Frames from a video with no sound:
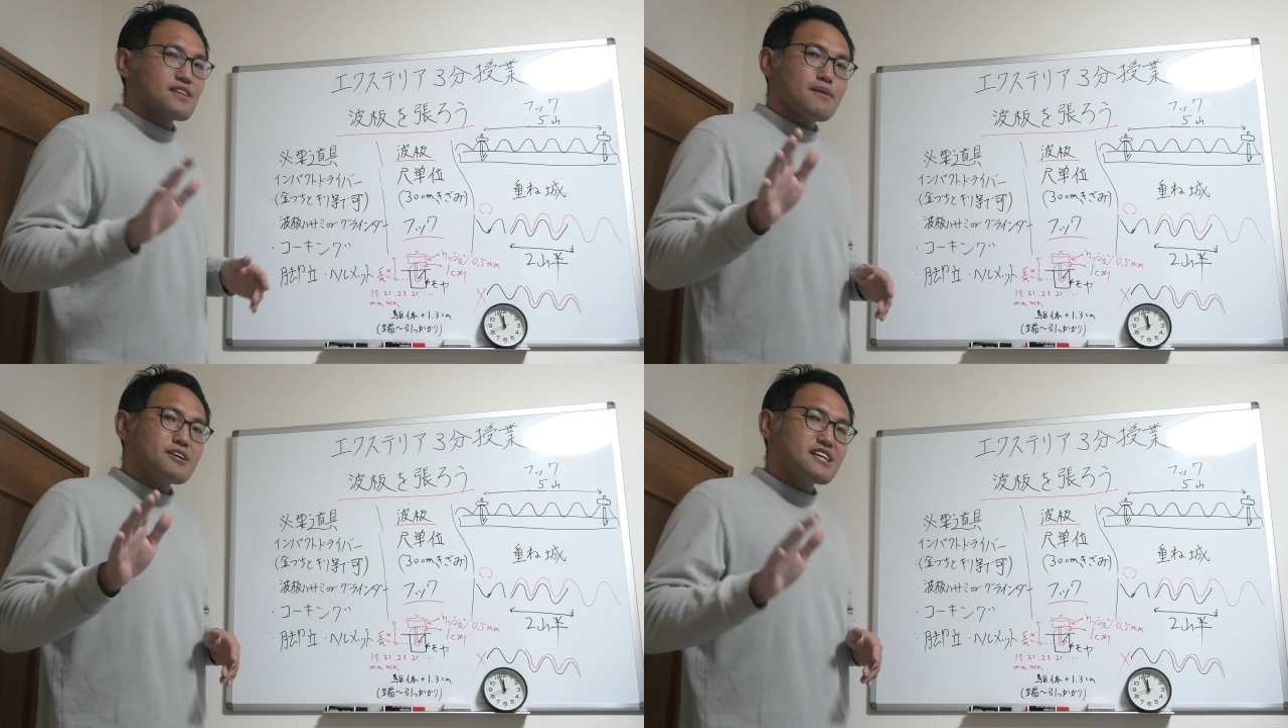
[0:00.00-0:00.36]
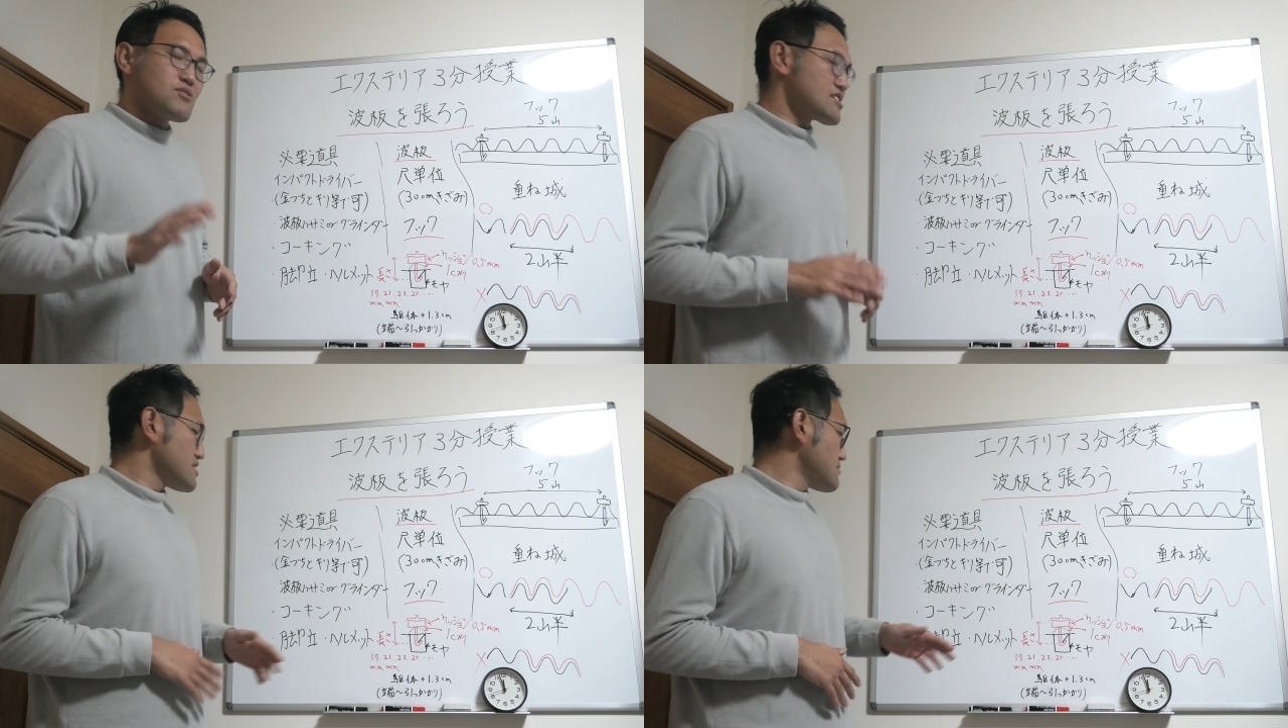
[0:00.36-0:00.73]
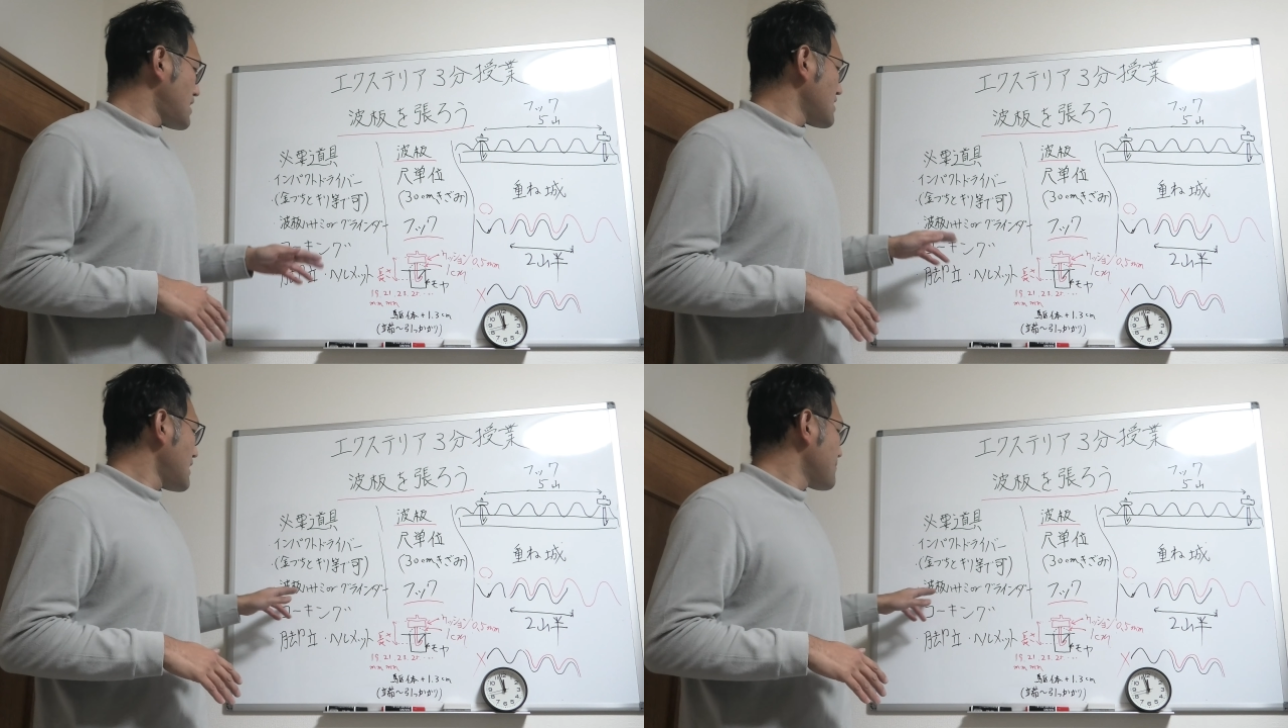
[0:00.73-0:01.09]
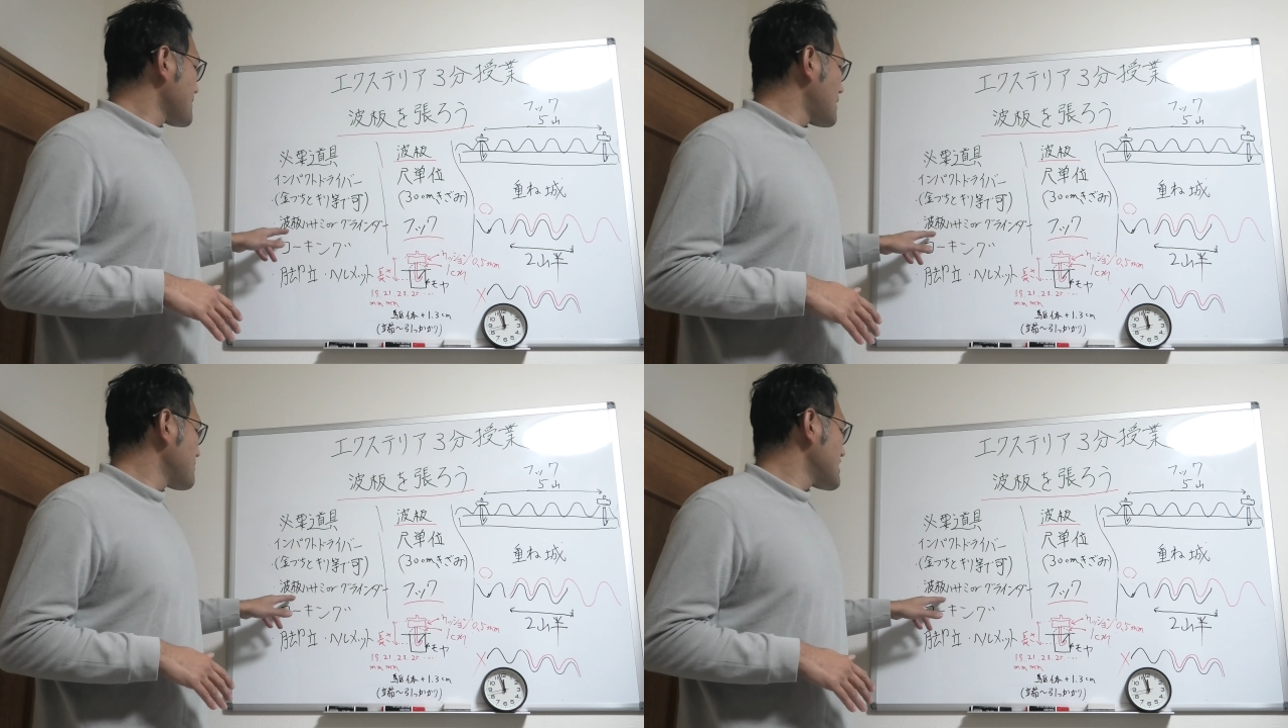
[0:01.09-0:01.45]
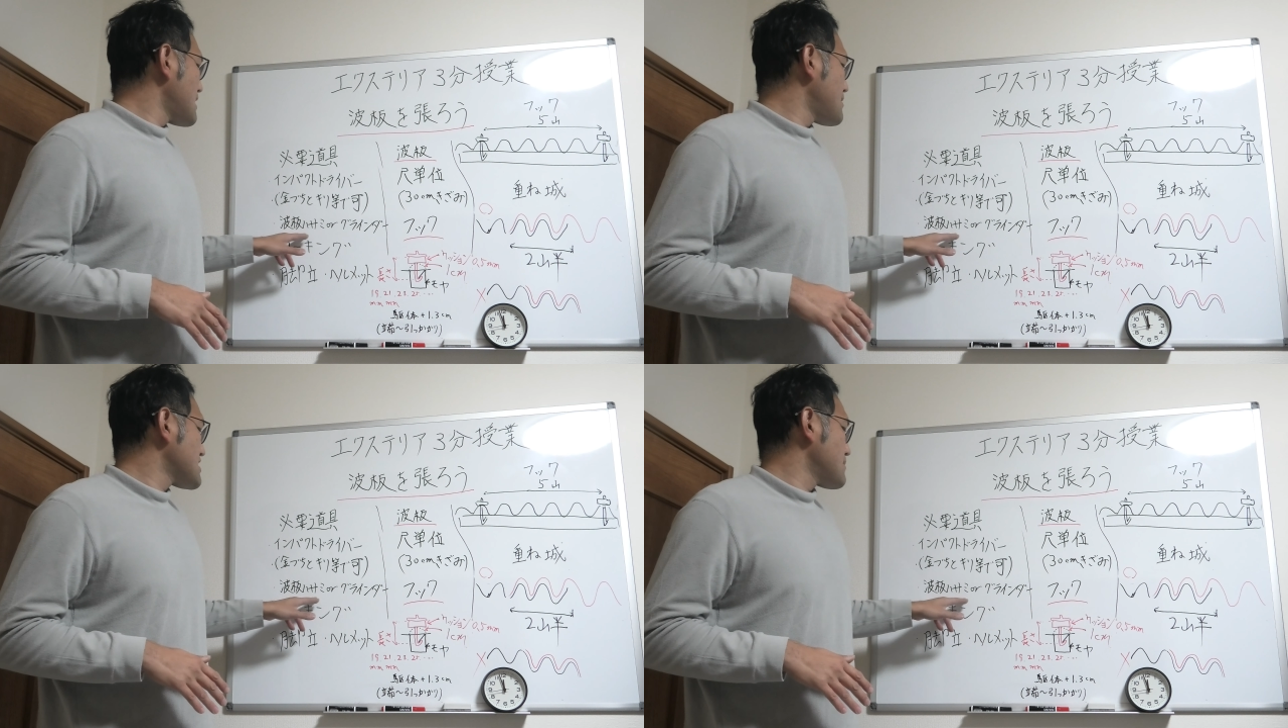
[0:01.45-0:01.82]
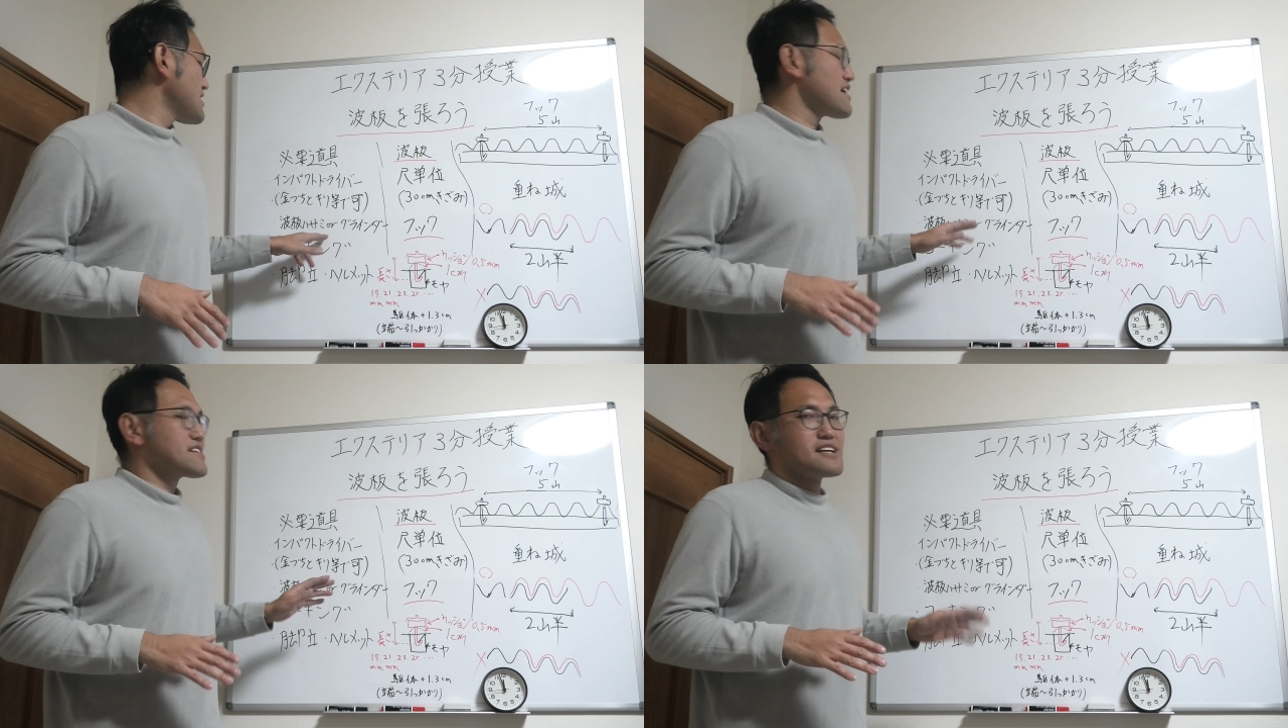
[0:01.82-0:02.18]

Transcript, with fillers: 波板を切る場合は波板バサミや